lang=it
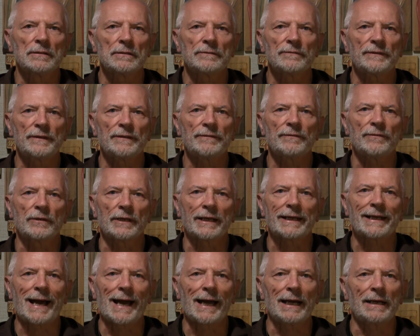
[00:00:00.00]
vivo,
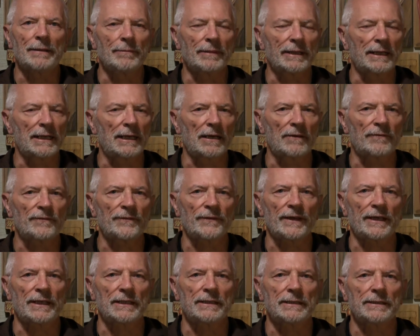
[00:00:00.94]
reale, ma nella
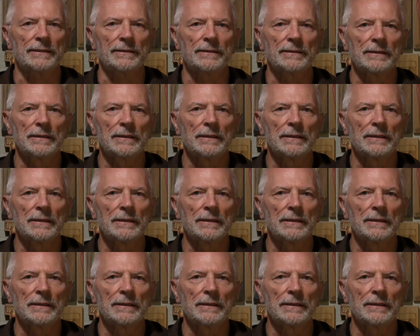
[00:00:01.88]
fede.